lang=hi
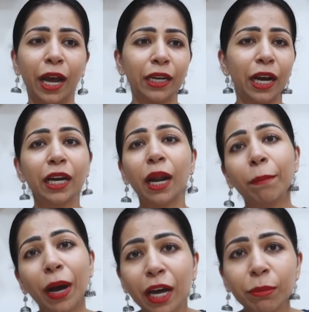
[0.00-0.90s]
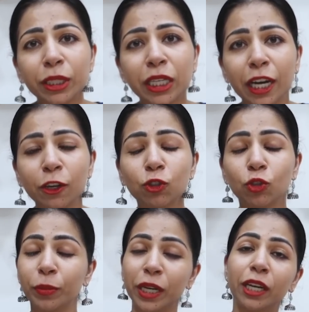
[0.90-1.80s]
एंड अगर आप बाहर भी जा रहे हो
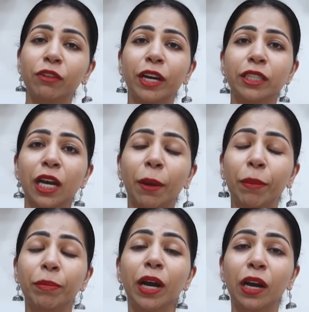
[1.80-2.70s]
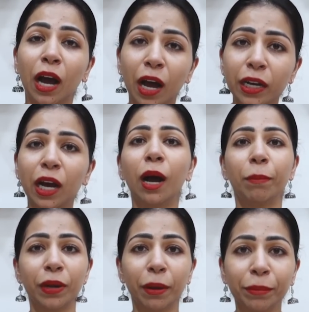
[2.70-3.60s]
तो मेरी एडवाइस है आप अपना खाना
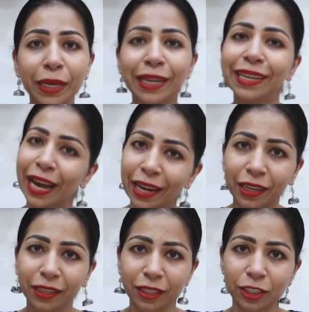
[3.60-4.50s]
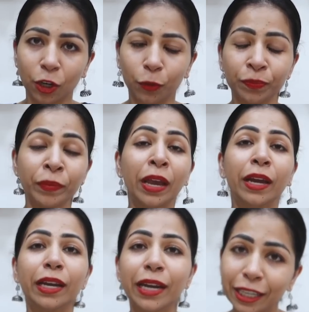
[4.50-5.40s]
अपना मील कैरी करके जाओ
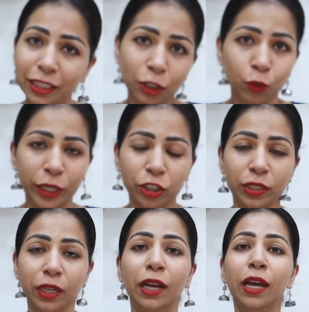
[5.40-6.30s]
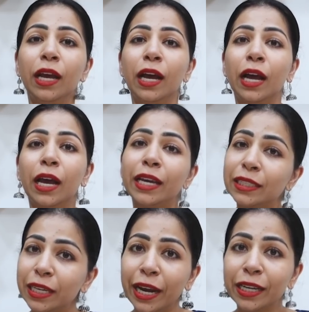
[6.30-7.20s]
नेक्स्ट सिचुएशन
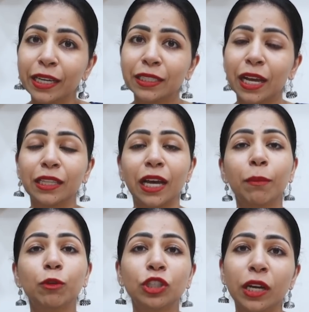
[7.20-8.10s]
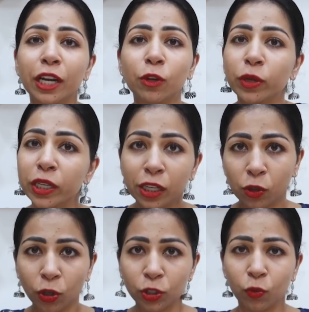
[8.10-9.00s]
इस डाइट के साथ आपको चलाने होंगे
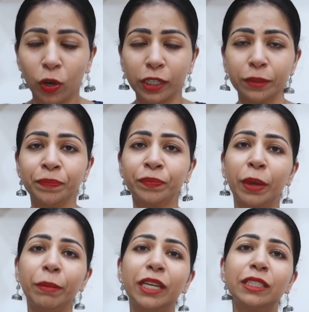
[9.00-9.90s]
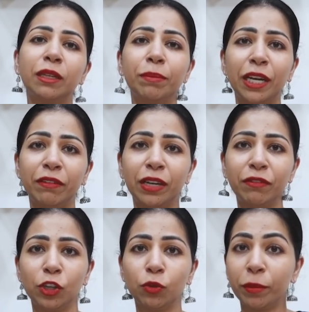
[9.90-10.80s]
डिटॉक्स वाटर मेरी इससे पहले वाली
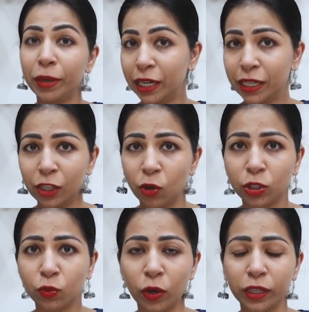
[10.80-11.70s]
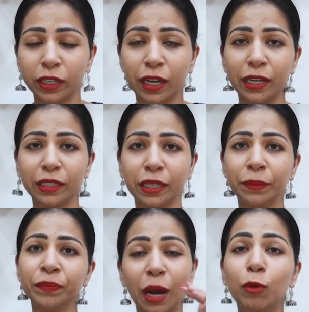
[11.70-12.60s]
वीडियो में मैंने डिटॉक्स वाटर डाले थे
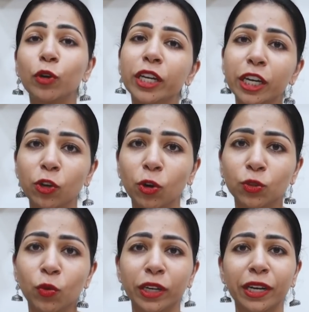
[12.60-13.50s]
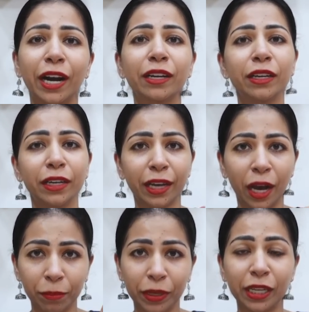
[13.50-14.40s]
आपको ये डिटॉक्स वाटर ऐड करने
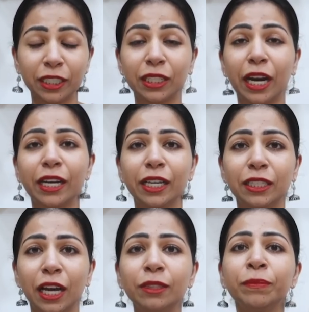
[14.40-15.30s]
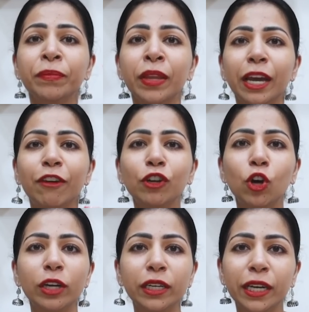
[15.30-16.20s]
अपनी इस डाइट के साथ एवरी
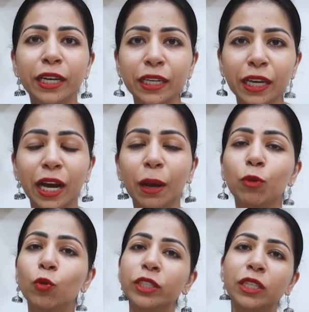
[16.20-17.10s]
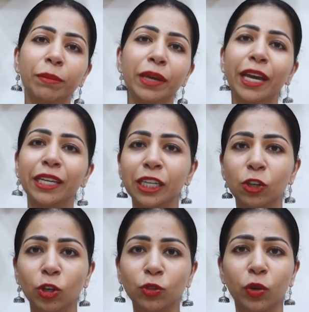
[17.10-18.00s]
ऑल्टरनेट डे आप कोई सा भी एक
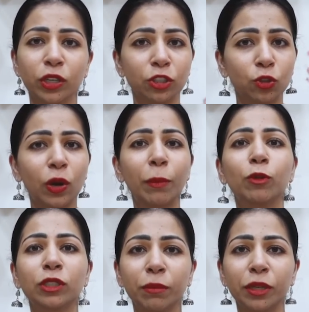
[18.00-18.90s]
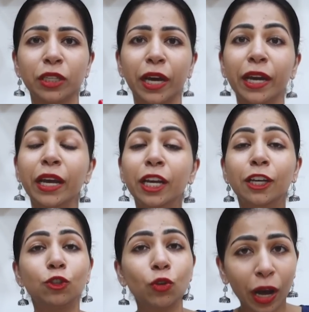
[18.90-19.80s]
डिटॉक्स वाटर जो आपको समझ आए
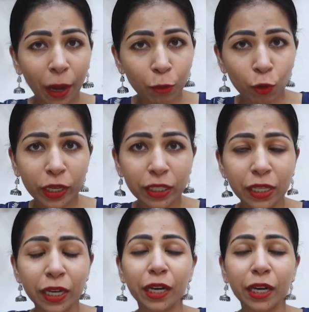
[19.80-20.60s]
जो आपको ईजी